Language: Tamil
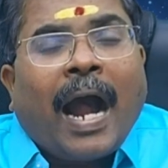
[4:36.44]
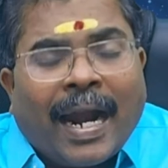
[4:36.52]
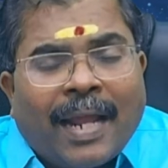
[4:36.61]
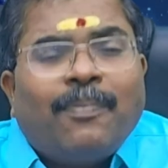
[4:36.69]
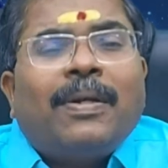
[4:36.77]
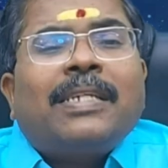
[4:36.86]

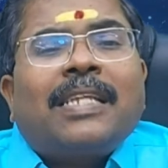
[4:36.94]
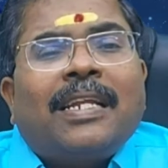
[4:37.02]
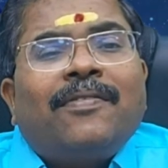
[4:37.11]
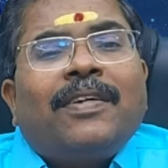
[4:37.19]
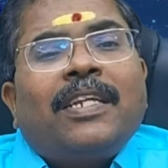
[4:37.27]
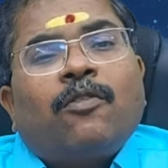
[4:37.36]
ஆடம்பர
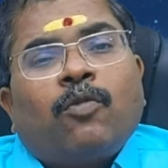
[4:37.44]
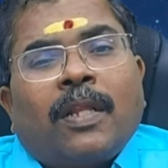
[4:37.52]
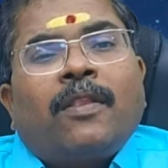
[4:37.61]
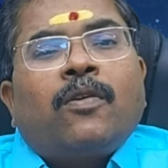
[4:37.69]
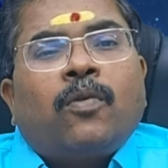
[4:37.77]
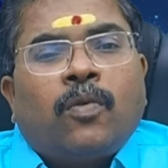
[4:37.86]
செலவுகளை
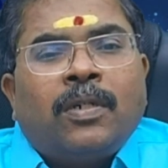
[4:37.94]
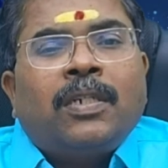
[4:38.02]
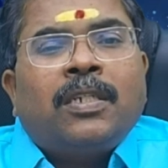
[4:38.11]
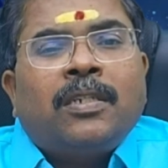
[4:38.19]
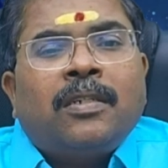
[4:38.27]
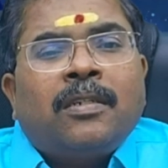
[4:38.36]
குறைத்து
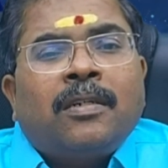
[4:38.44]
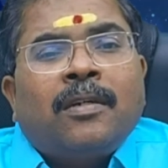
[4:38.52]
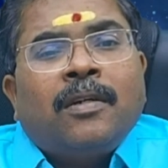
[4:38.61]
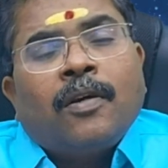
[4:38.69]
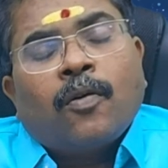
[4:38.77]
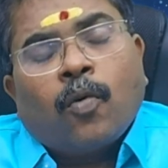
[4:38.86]
கொண்டு
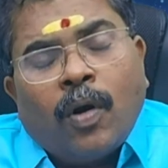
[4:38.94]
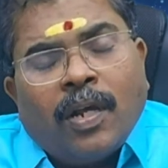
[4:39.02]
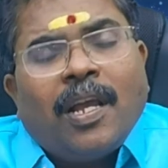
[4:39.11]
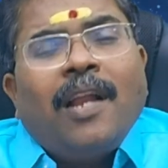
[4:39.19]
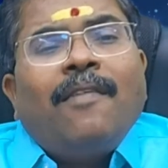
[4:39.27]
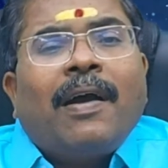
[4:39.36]

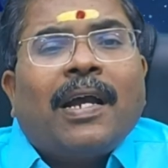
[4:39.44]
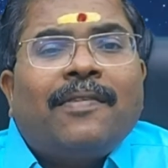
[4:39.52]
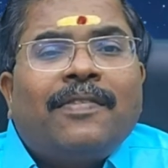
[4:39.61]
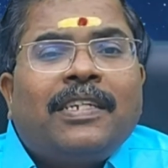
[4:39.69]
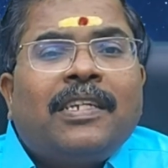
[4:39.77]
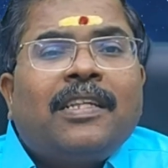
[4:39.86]
கொடுக்கல்
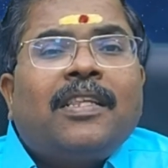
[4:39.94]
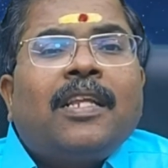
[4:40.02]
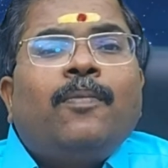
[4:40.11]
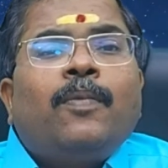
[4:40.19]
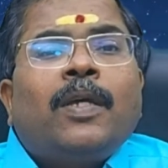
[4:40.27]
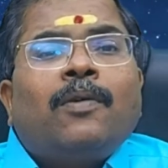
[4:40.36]
வாங்கல்
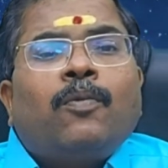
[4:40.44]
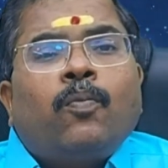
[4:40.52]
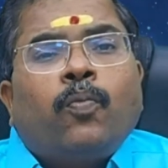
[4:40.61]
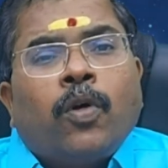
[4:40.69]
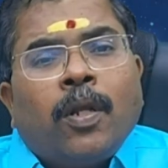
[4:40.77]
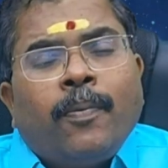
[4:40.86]
விஷயத்தில் மிகவும்
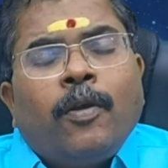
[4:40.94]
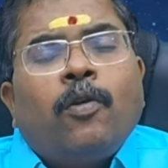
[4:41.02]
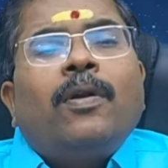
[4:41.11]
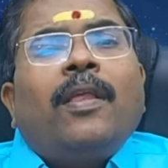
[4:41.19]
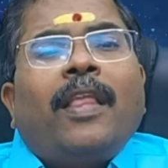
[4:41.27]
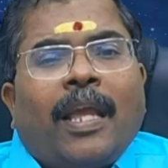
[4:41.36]

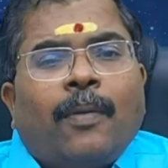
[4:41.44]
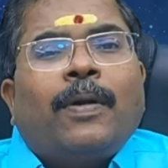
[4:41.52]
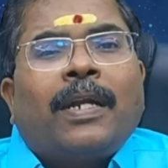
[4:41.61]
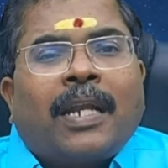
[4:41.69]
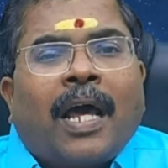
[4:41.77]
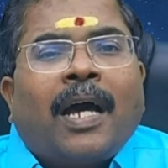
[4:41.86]
பொறுமையோடு
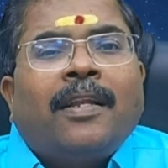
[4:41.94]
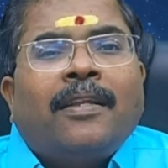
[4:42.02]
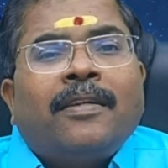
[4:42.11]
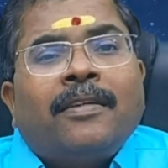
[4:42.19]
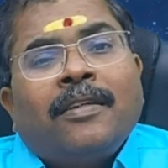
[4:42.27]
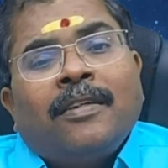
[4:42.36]
செயல்பட்டால்
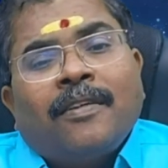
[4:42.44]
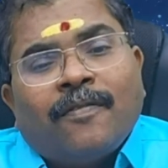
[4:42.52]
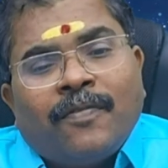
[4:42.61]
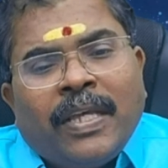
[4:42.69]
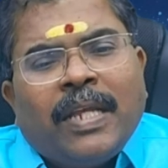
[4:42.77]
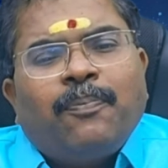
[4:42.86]

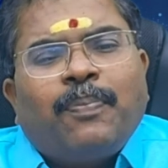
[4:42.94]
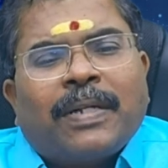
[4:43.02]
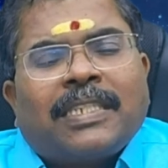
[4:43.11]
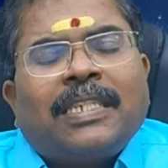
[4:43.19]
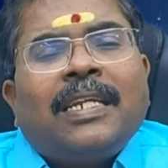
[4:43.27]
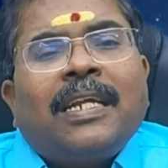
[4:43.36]
வீண்
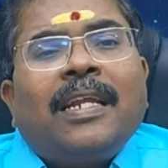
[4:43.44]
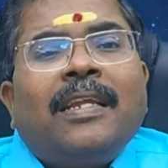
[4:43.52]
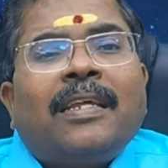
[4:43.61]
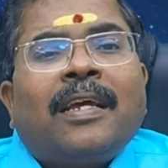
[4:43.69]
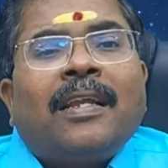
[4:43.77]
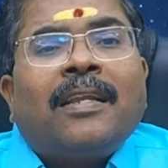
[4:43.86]
பிரச்சனைகளை
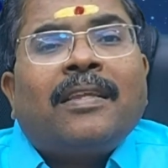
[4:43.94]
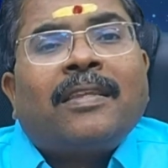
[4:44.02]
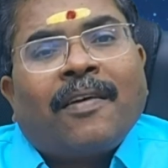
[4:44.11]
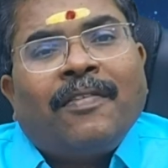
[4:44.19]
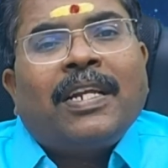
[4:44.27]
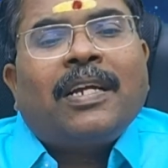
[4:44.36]
நீங்கள்
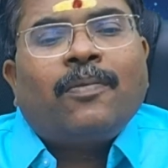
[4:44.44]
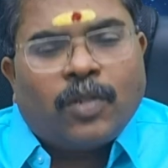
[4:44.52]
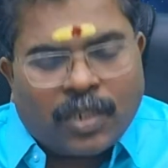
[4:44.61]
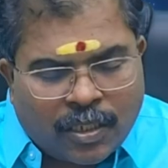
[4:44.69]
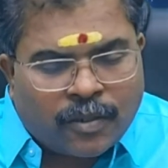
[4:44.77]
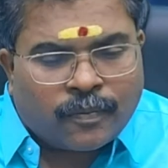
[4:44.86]
தவிர்க்க
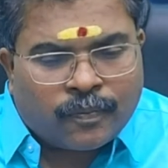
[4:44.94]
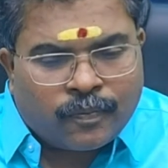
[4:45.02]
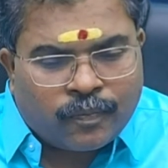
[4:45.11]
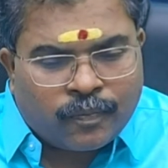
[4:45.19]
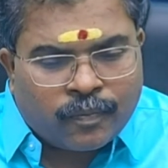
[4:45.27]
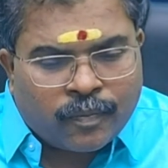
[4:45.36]
முடியும்
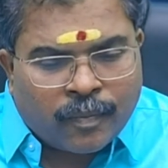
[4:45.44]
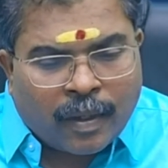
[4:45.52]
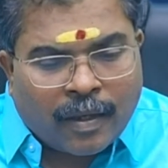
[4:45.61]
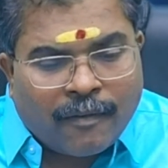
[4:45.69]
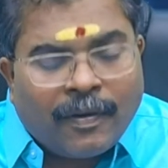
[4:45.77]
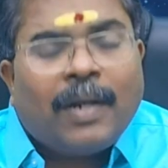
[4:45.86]

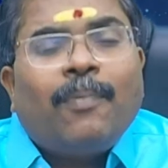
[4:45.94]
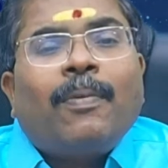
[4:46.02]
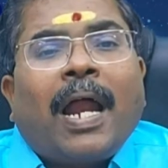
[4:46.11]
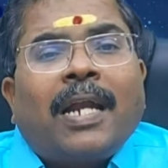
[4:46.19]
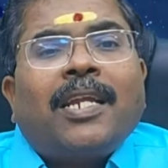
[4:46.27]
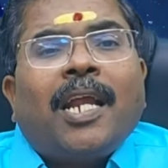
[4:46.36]
வரும்
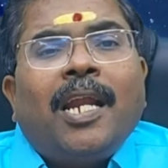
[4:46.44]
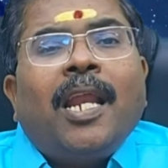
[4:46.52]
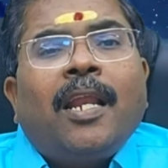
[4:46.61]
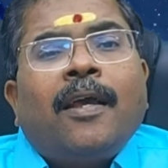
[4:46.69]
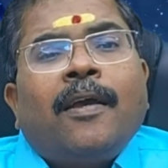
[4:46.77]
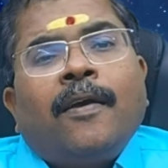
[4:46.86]

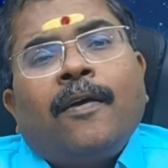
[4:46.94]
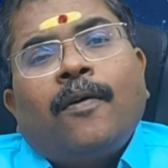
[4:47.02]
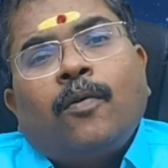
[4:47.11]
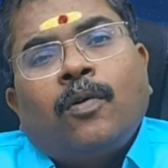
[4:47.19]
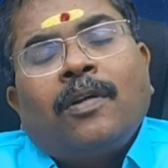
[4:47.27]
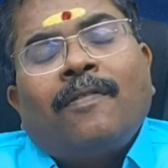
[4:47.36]
நாட்களில்
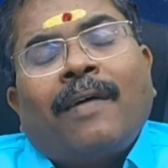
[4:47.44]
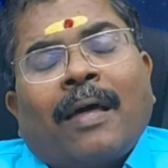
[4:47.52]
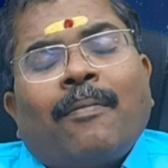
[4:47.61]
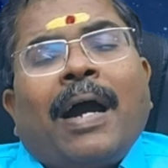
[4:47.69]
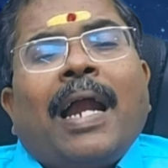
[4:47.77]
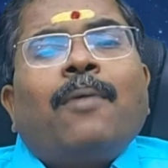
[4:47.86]
ஒரு
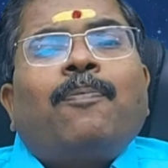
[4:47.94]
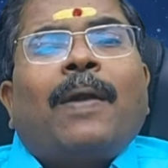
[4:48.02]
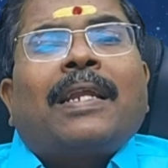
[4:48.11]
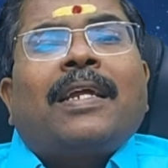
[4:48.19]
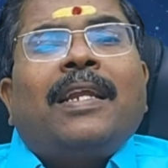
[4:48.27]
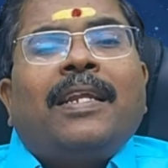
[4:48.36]
வளமான
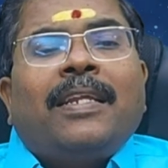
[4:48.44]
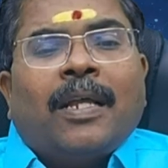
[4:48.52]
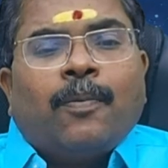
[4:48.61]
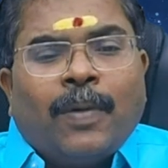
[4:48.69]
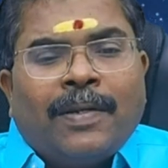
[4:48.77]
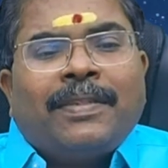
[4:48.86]
பலன்களை
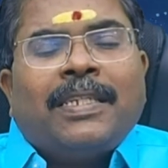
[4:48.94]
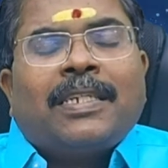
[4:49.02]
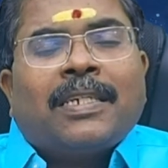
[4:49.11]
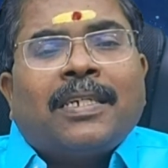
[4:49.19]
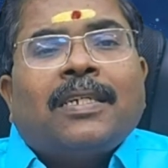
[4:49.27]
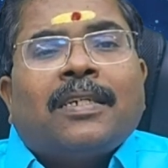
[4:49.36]
நீங்கள்
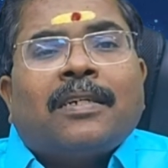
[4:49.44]
பெறுவதற்கு